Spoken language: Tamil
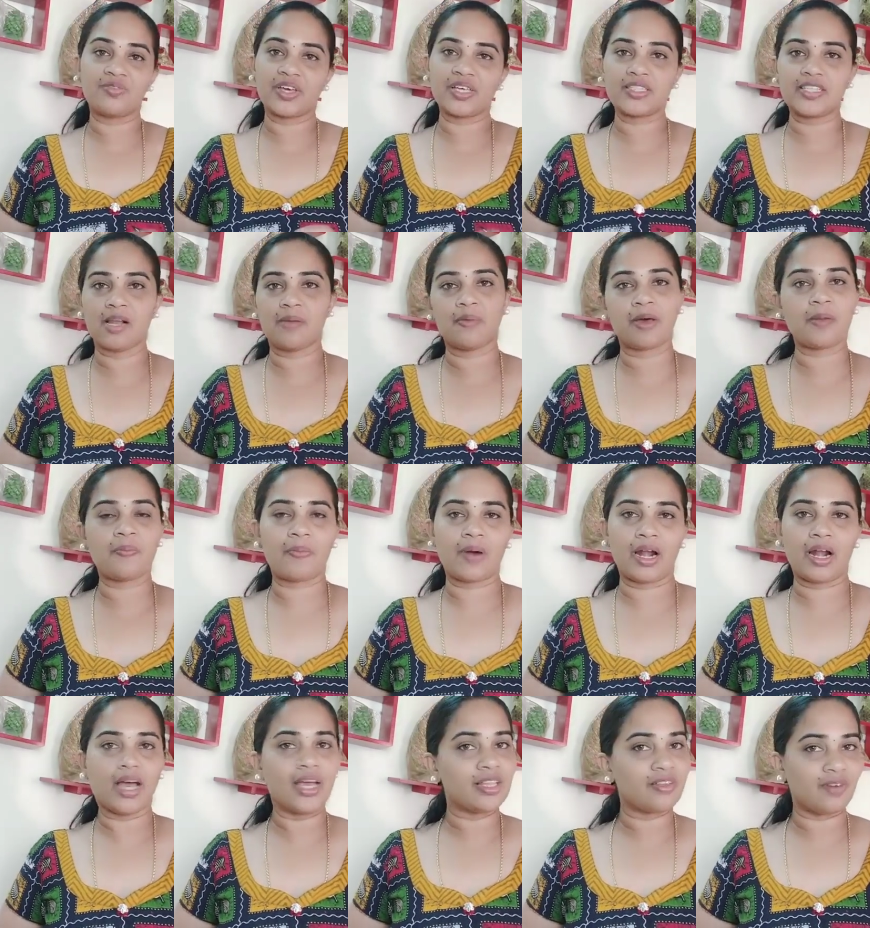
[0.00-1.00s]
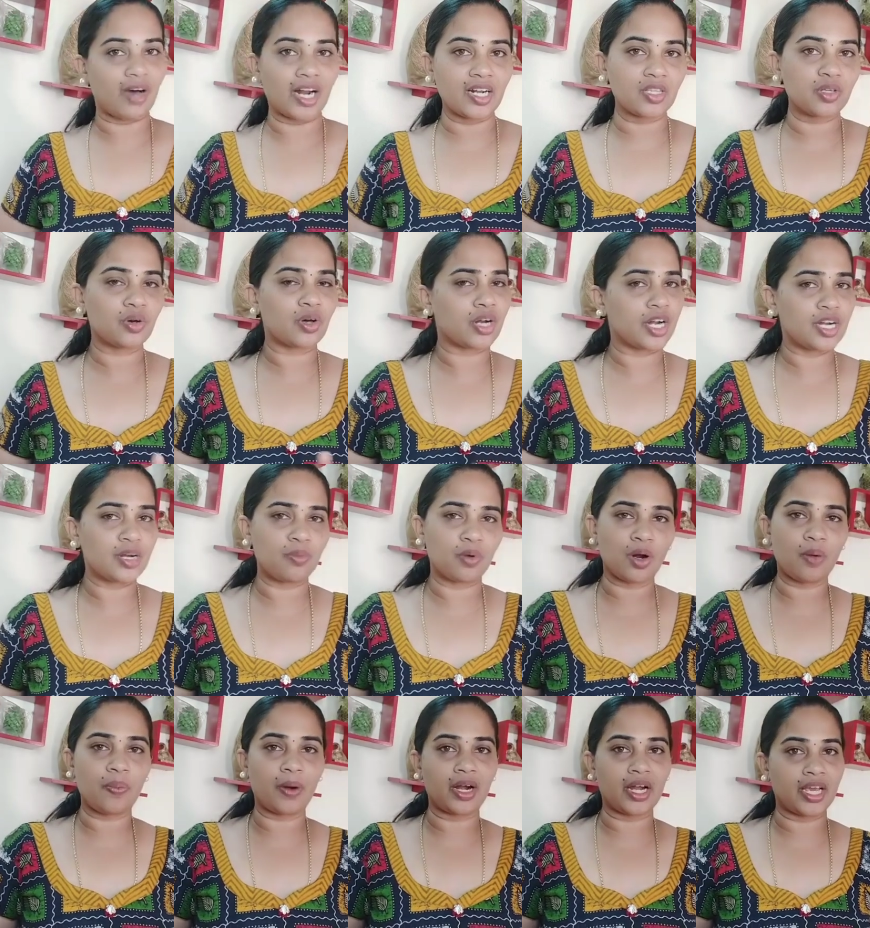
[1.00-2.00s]
அது மாதிரி பண்ணலாம் இது வாரத்துக்கு ஒரு ரெண்டு முறை
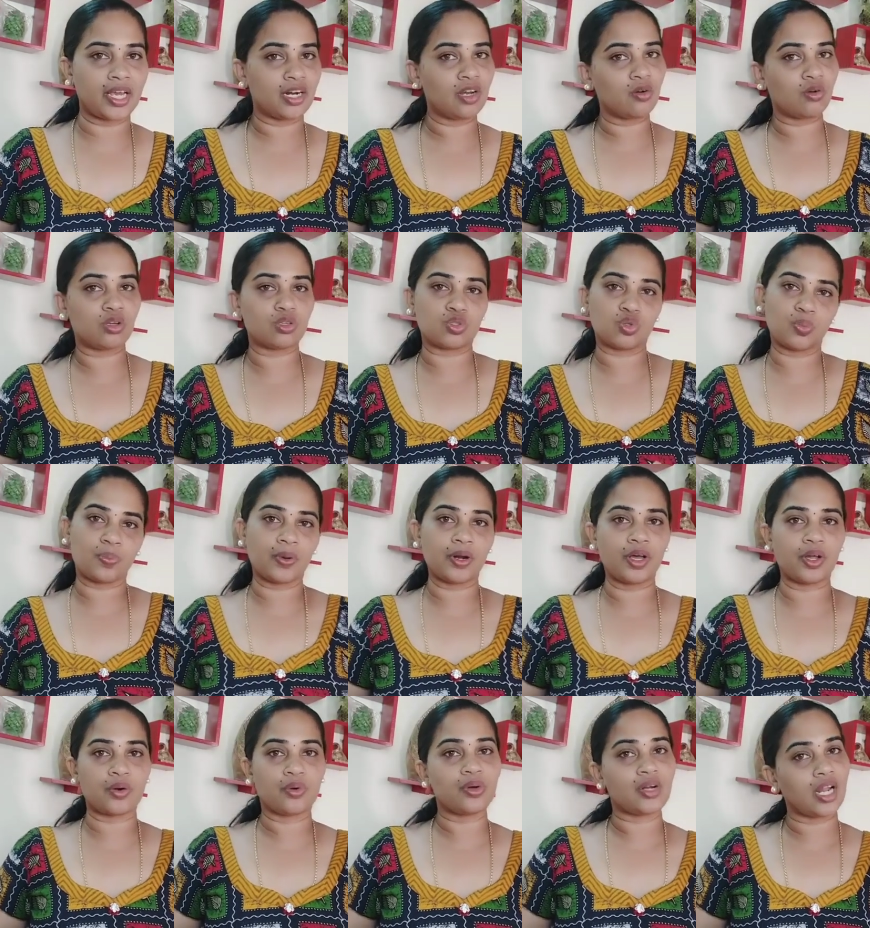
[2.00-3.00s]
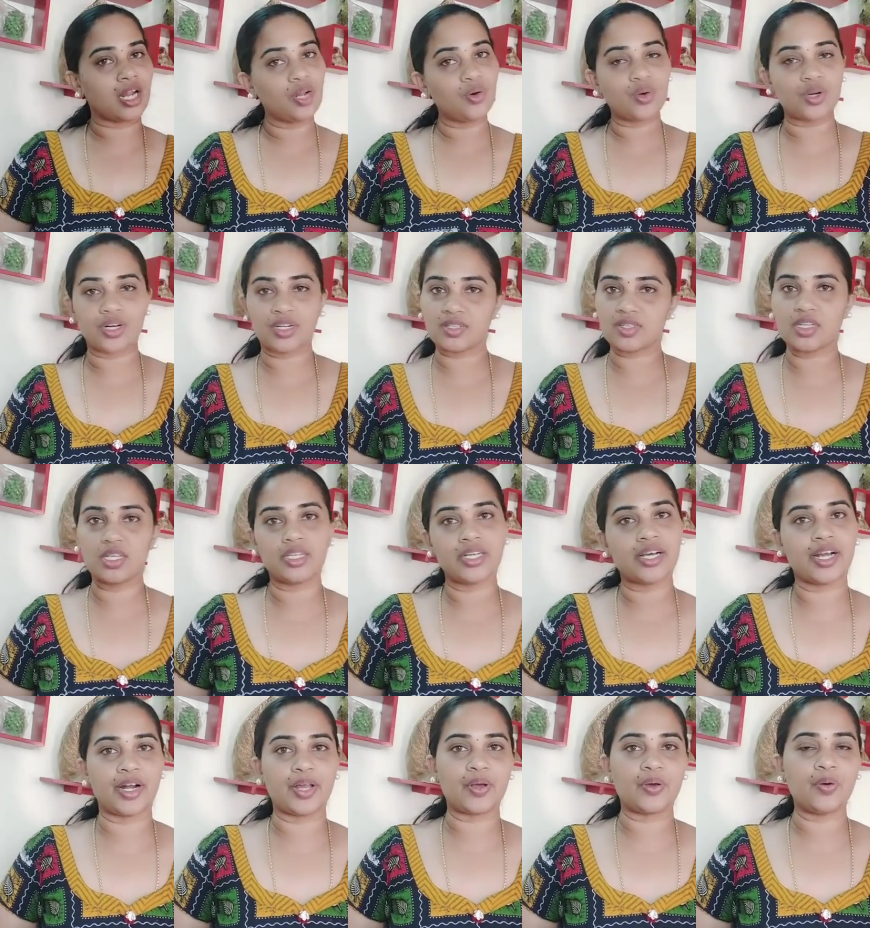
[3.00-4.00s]
பண்ணிங்கன்னா உங்களுக்கு சூப்பராக இருக்கும் நல்ல ஒரு ரிசல்ட்டு
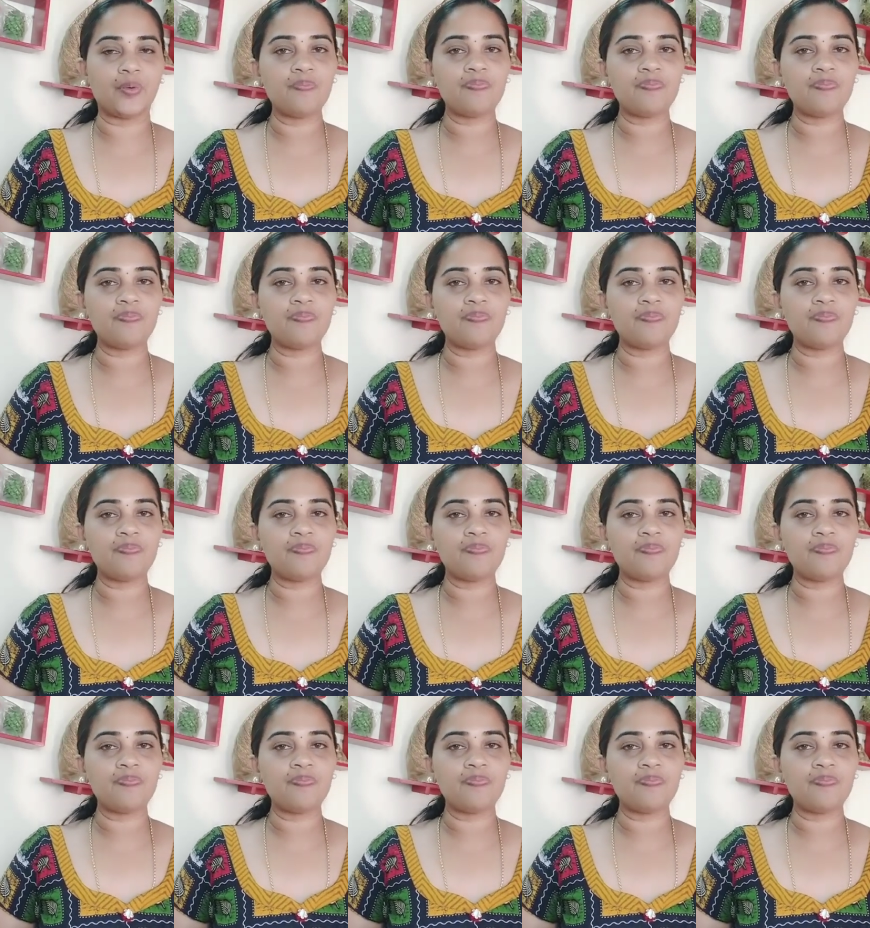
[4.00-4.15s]
கிடைக்கும்